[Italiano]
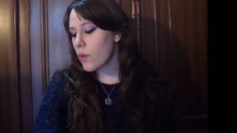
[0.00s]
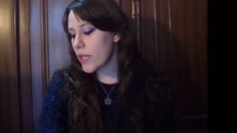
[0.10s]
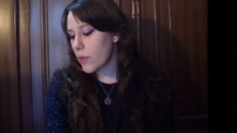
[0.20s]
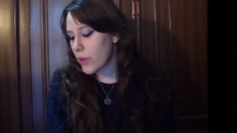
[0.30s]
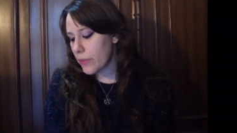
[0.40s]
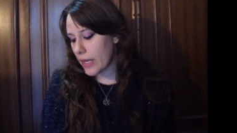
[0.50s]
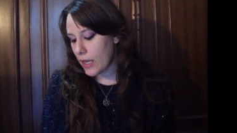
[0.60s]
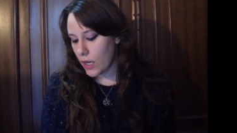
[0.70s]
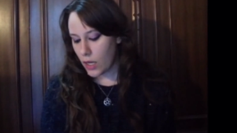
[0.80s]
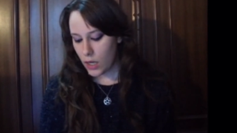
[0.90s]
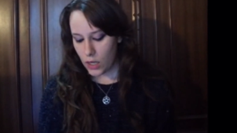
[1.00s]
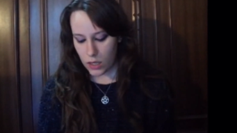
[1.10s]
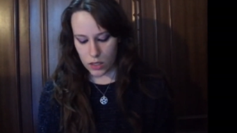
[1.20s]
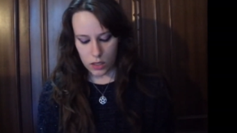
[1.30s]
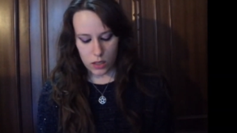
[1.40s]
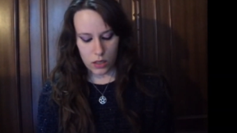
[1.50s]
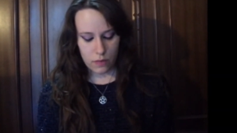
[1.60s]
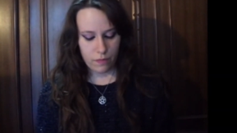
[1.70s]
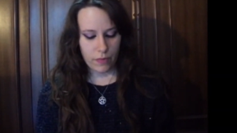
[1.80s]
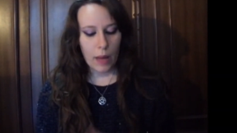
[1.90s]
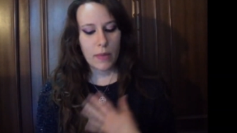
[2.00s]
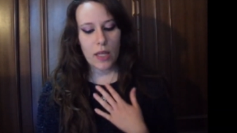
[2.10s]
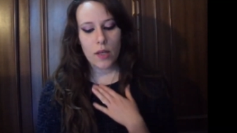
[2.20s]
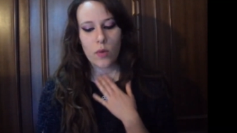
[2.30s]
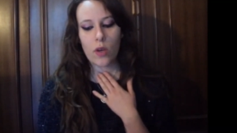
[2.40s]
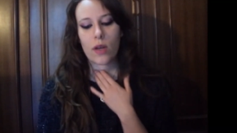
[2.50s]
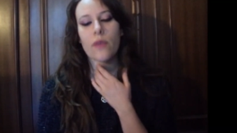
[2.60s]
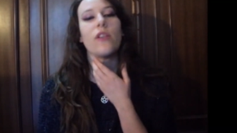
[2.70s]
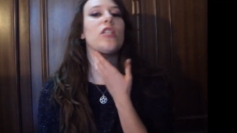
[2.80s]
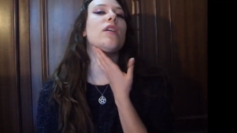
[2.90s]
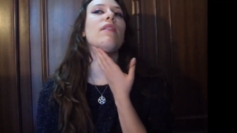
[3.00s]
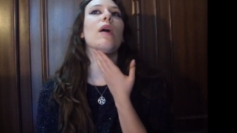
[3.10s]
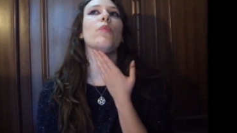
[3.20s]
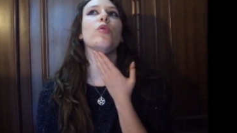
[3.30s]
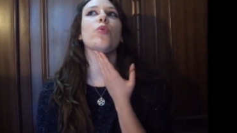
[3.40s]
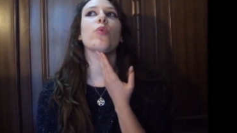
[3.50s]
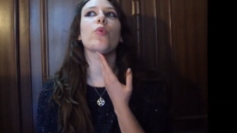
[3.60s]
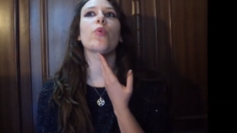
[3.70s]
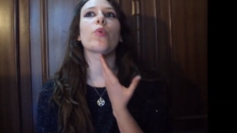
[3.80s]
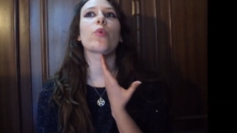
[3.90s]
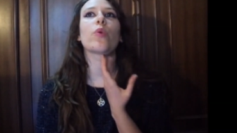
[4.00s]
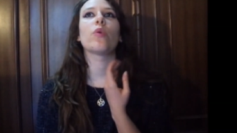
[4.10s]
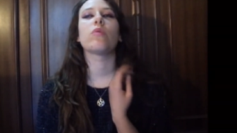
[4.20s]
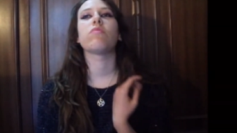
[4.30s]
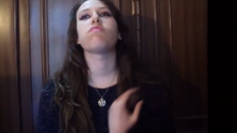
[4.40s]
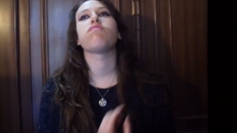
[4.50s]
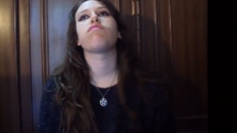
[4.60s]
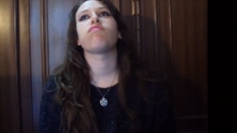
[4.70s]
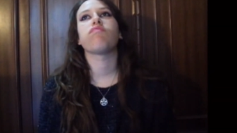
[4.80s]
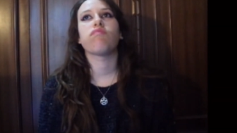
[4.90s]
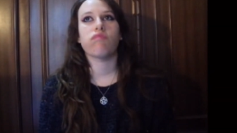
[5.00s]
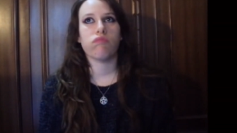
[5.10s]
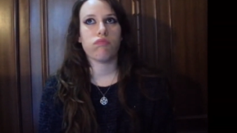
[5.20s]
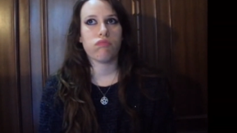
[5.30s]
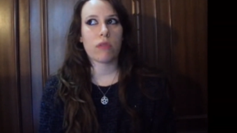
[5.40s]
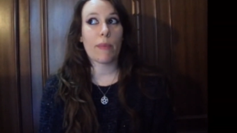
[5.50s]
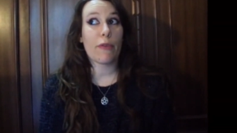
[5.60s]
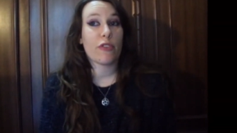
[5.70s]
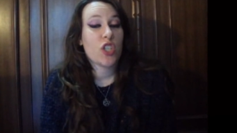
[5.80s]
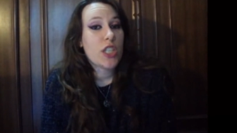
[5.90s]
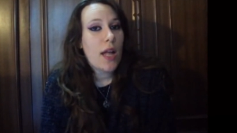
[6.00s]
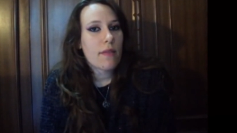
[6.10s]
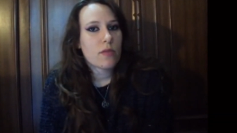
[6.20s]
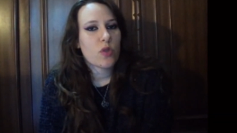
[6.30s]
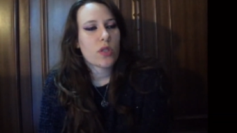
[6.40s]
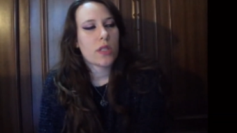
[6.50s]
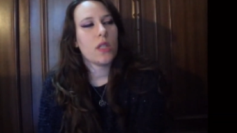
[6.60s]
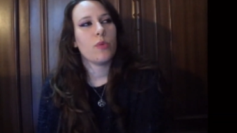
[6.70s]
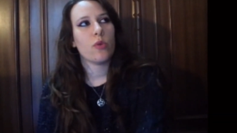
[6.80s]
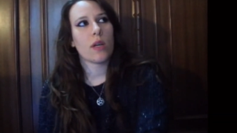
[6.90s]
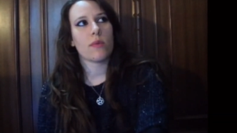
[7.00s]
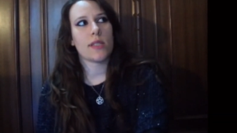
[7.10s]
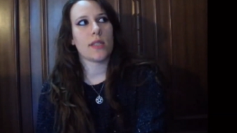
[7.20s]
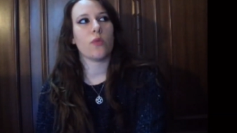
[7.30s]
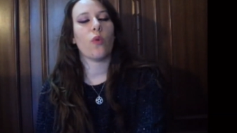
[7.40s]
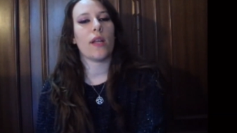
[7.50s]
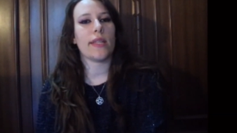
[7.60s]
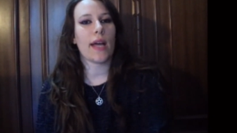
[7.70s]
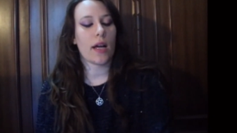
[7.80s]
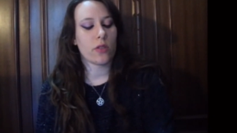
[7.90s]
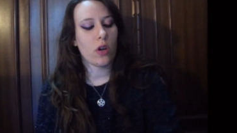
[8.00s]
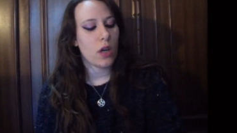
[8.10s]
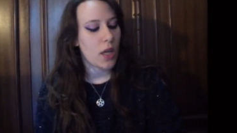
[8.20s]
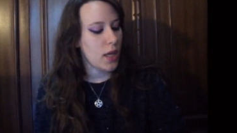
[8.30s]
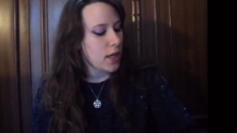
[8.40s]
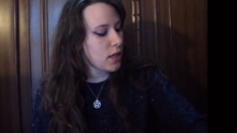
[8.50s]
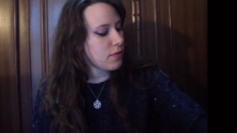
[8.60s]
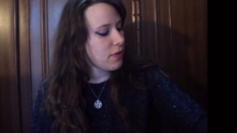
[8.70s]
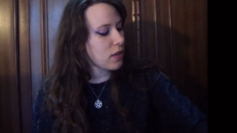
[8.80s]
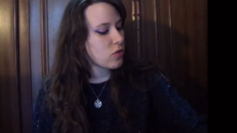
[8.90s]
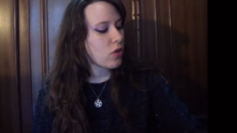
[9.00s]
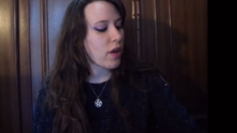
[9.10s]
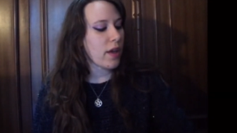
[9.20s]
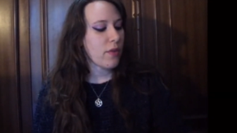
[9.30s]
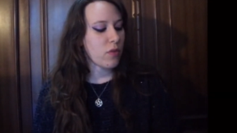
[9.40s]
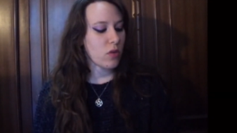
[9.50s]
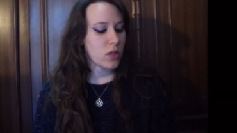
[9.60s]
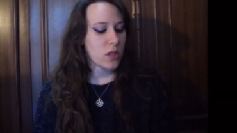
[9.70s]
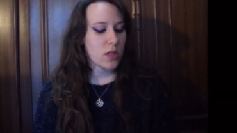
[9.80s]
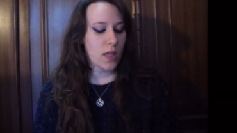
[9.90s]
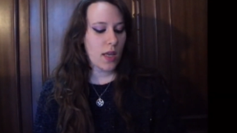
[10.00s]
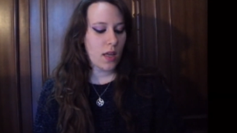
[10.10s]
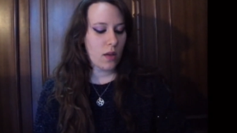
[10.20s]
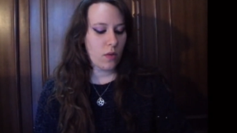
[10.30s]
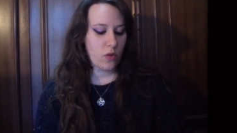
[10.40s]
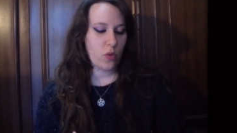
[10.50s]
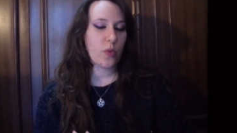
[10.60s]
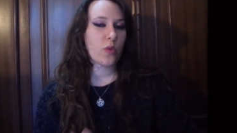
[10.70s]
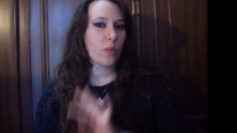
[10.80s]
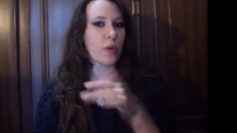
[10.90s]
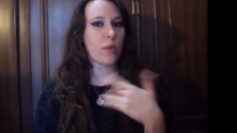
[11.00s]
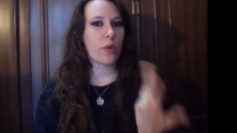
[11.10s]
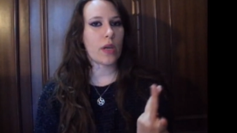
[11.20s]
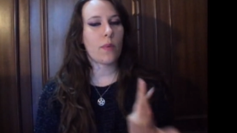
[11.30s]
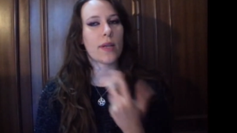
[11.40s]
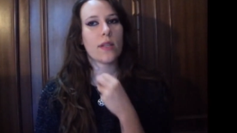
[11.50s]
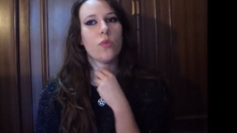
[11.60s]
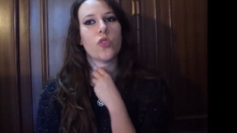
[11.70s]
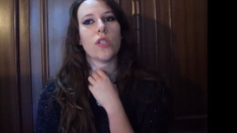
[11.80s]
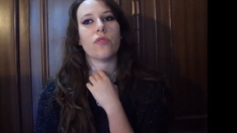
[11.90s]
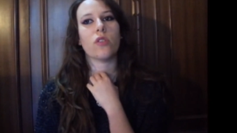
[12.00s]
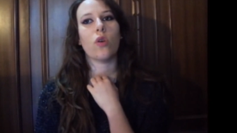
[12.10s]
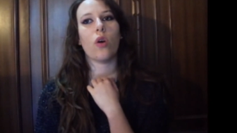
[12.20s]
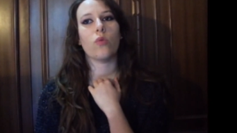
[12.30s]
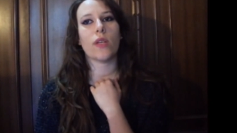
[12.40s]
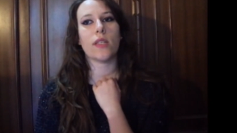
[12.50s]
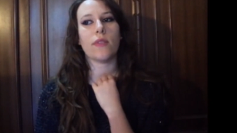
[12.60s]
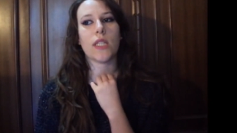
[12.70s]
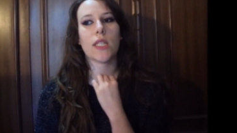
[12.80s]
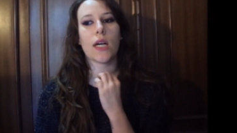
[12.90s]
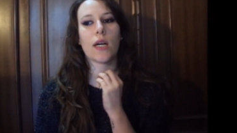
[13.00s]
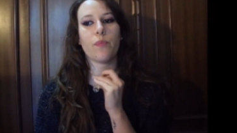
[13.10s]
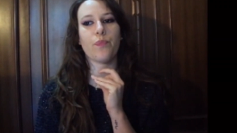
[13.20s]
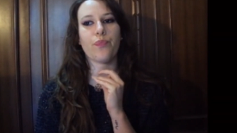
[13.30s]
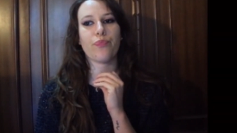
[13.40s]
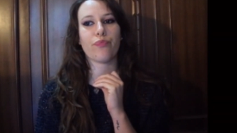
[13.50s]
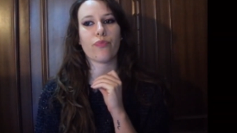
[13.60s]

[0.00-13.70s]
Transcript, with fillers: Quindi per me Uh, a me quello che faceva più che mi affascinava forse di più era questa dualità, no? Il fatto che fosse, soprattutto per quello che riguarda Lucifero, una divinità, mm,